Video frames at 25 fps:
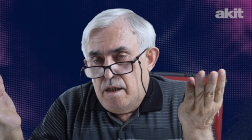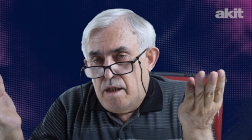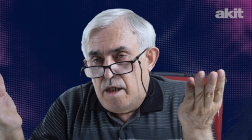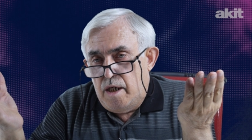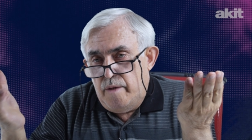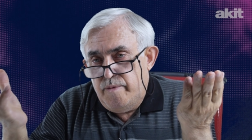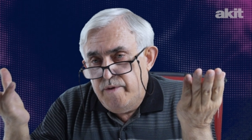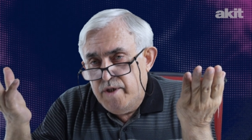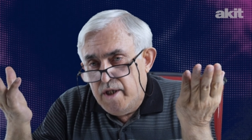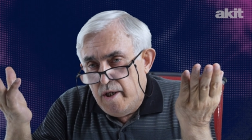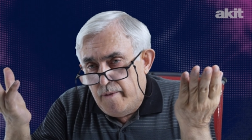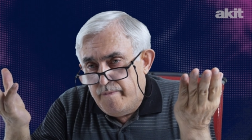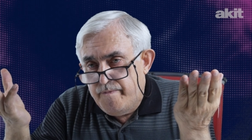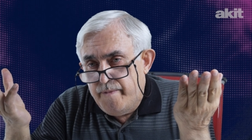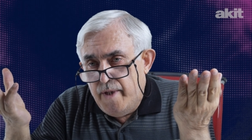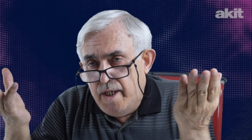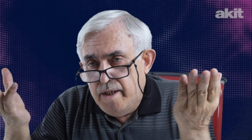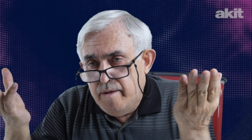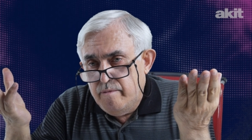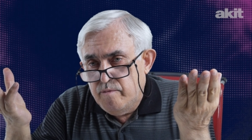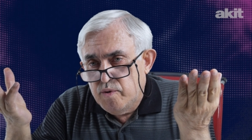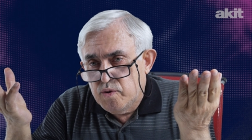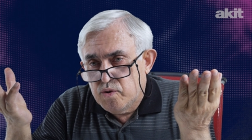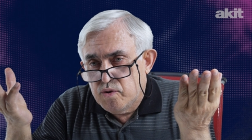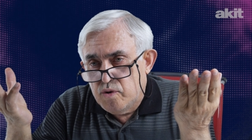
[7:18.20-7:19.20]
Abi
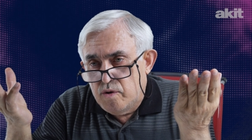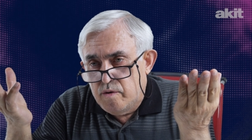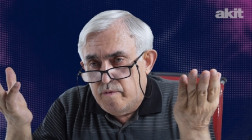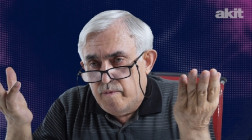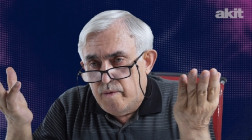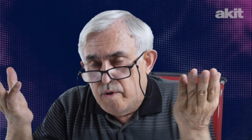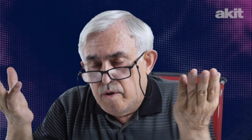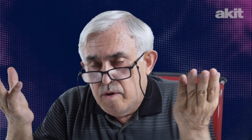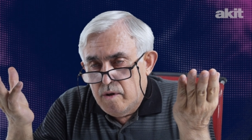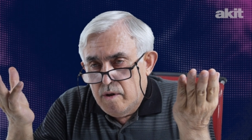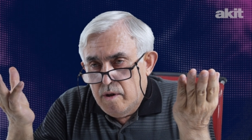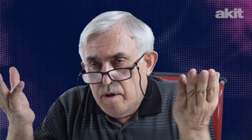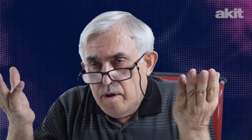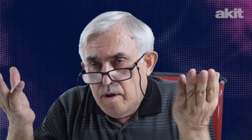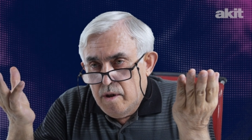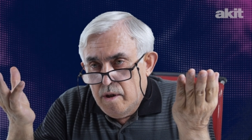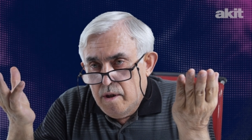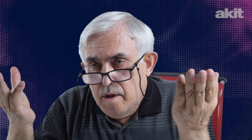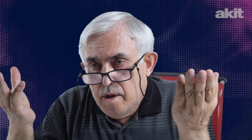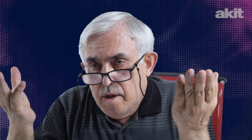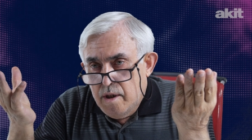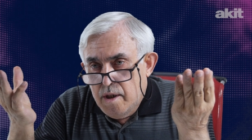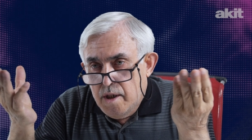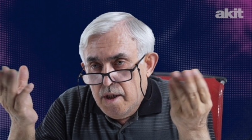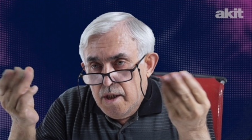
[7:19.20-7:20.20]
yapmayın bu zulmü.
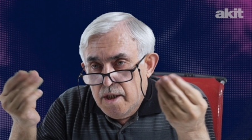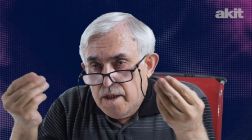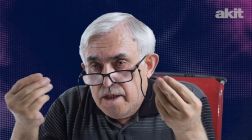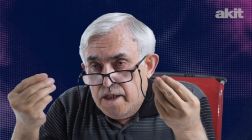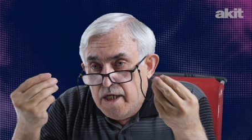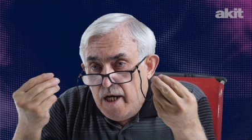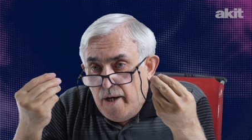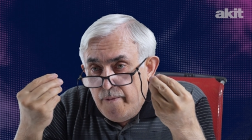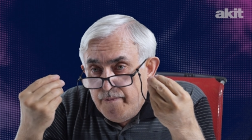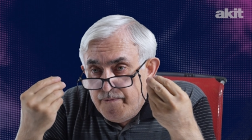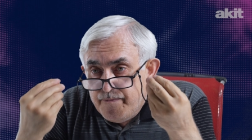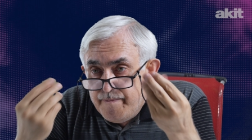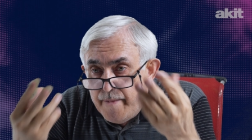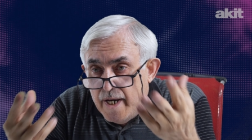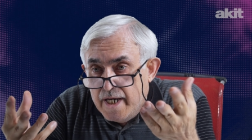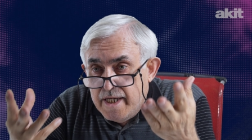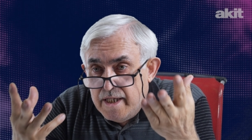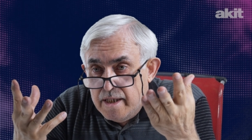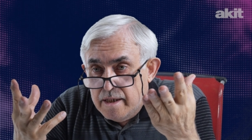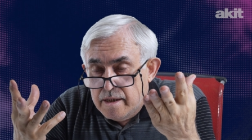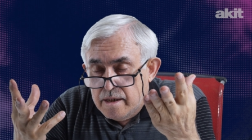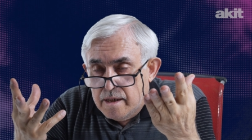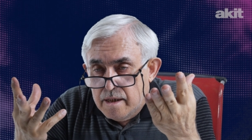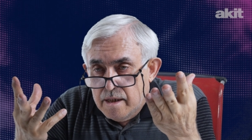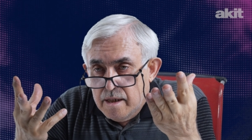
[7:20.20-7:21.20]

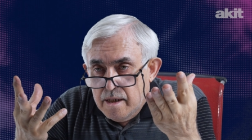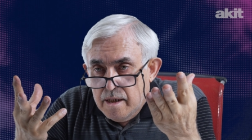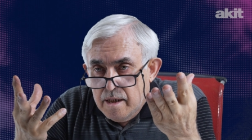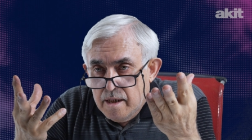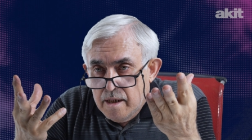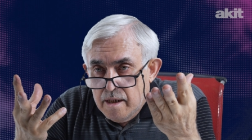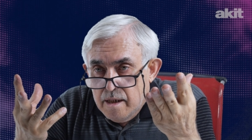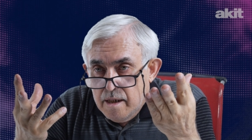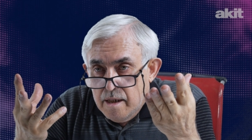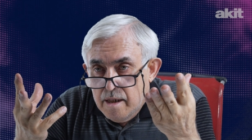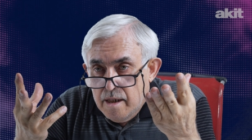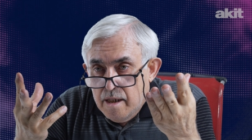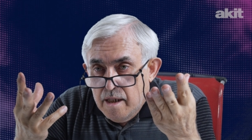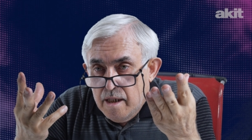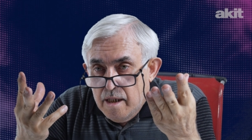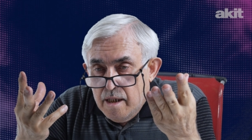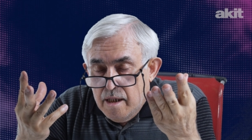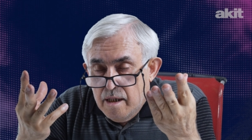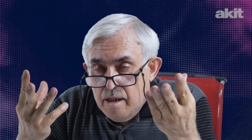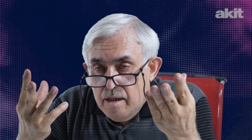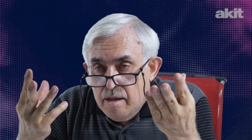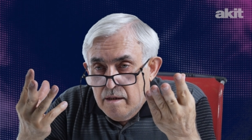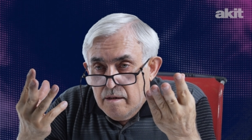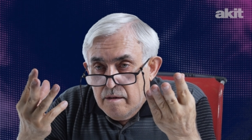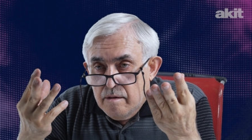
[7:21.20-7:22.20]
Yapmayın.
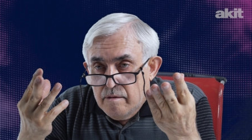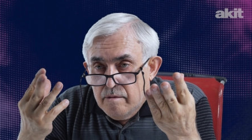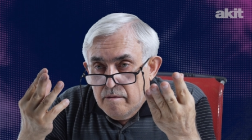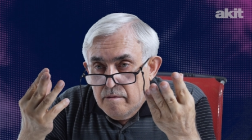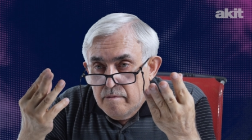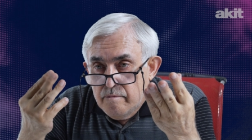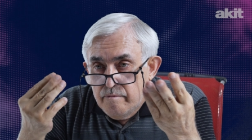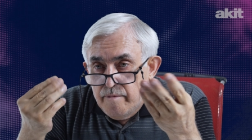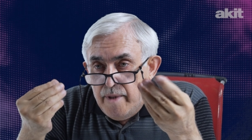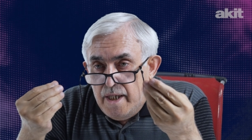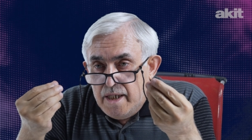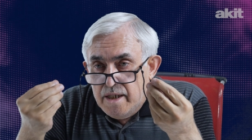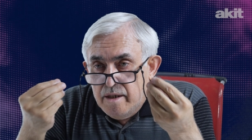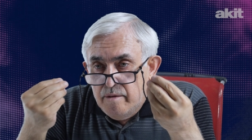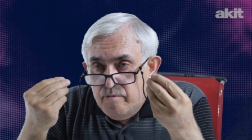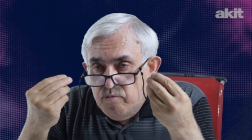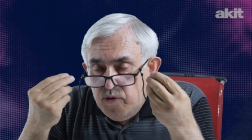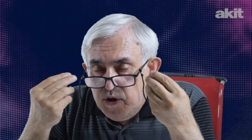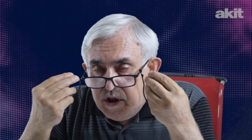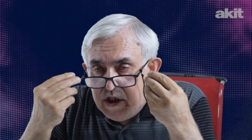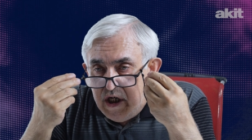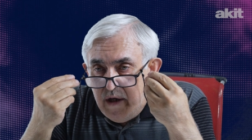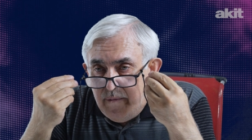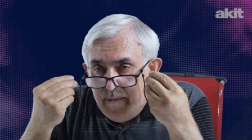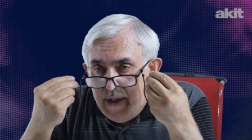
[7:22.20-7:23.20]
Bakın
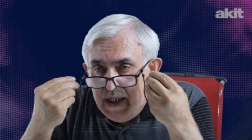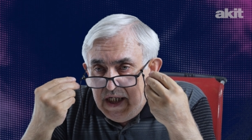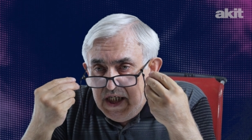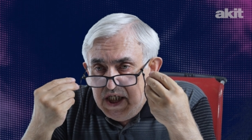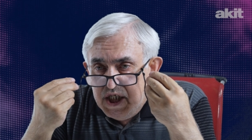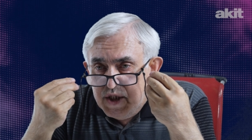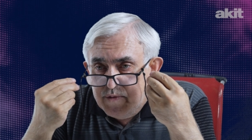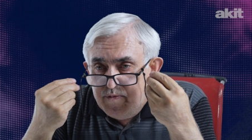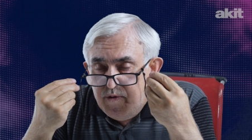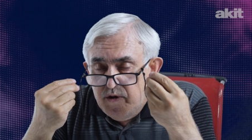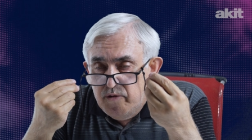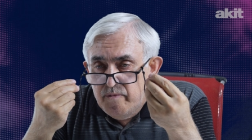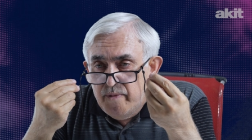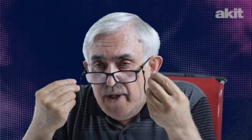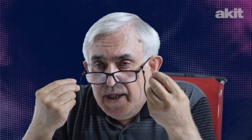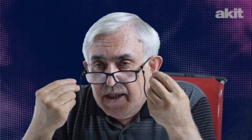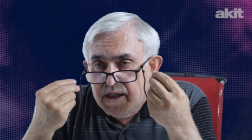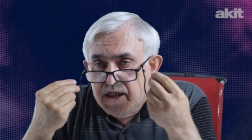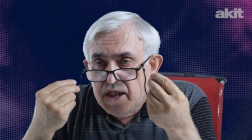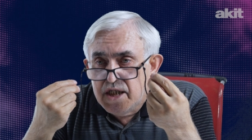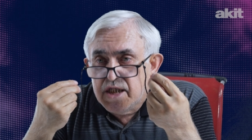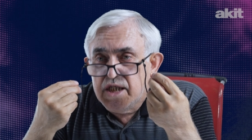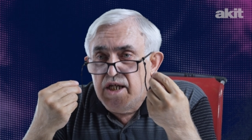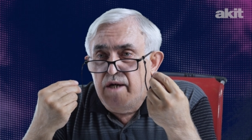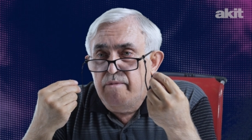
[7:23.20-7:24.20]
bu Kemalist bir
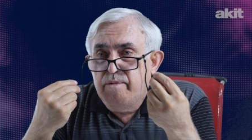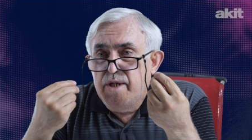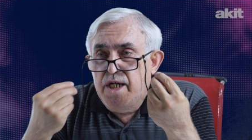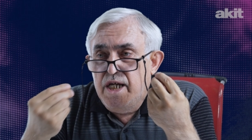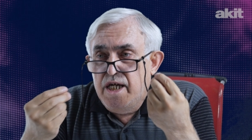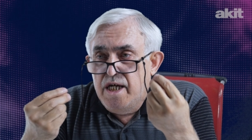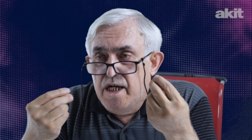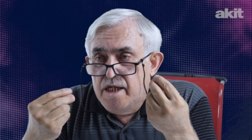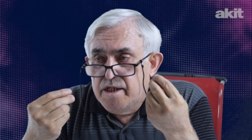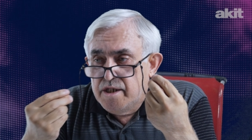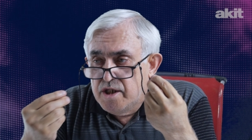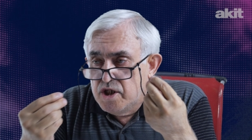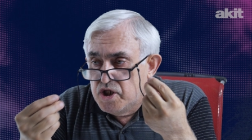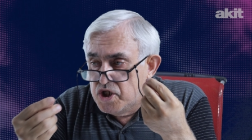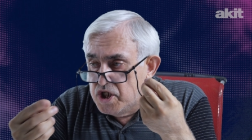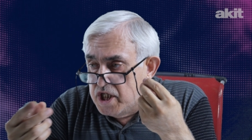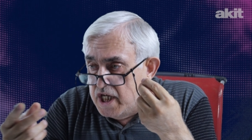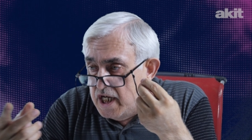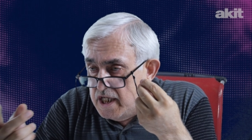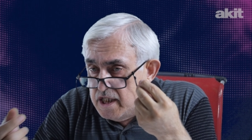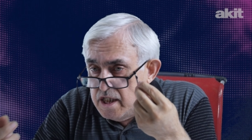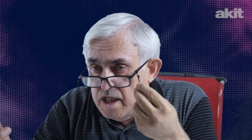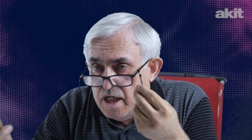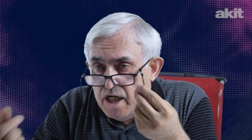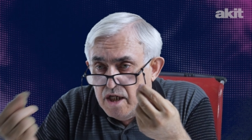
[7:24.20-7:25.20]
mantıkla bile yanlış.
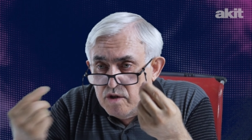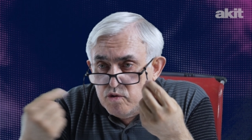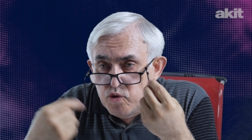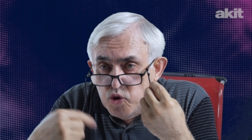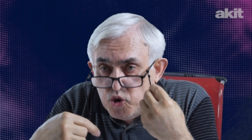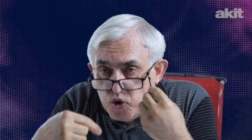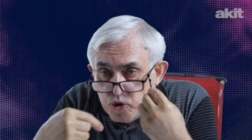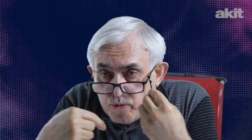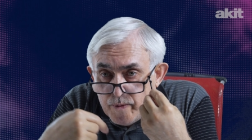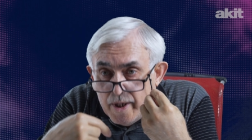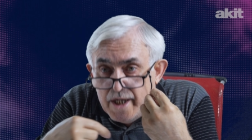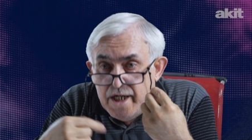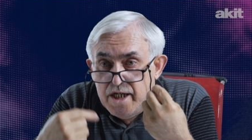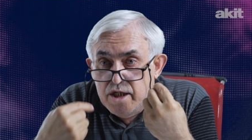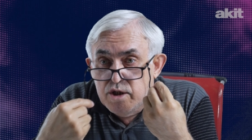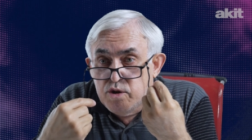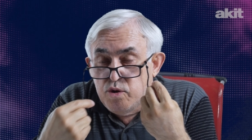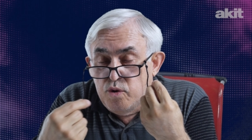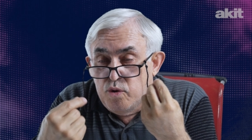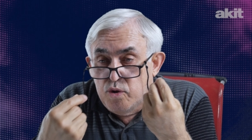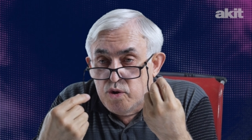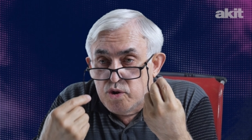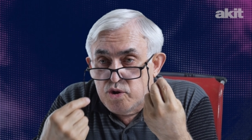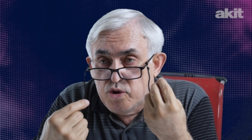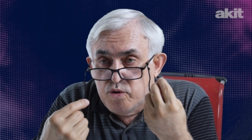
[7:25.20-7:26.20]
Kendine düşman
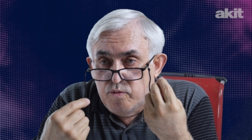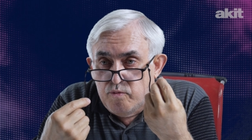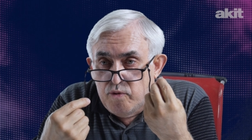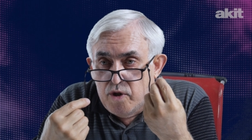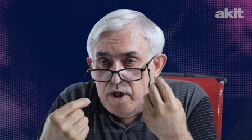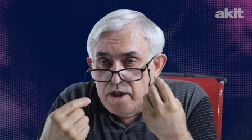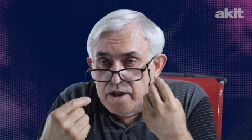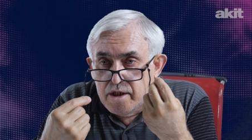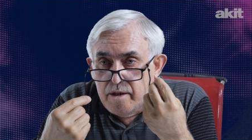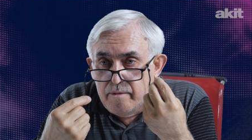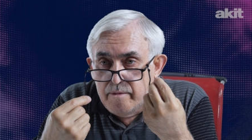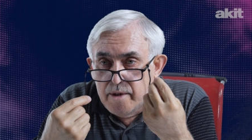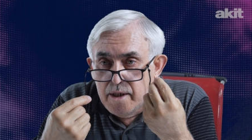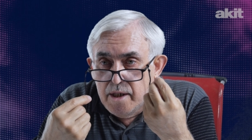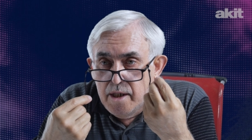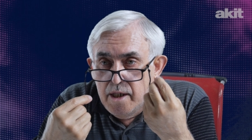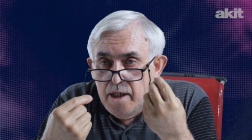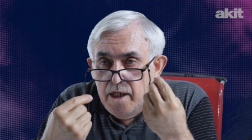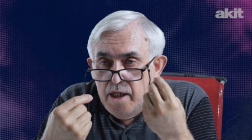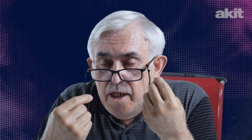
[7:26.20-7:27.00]
ediyorsun bu adamı.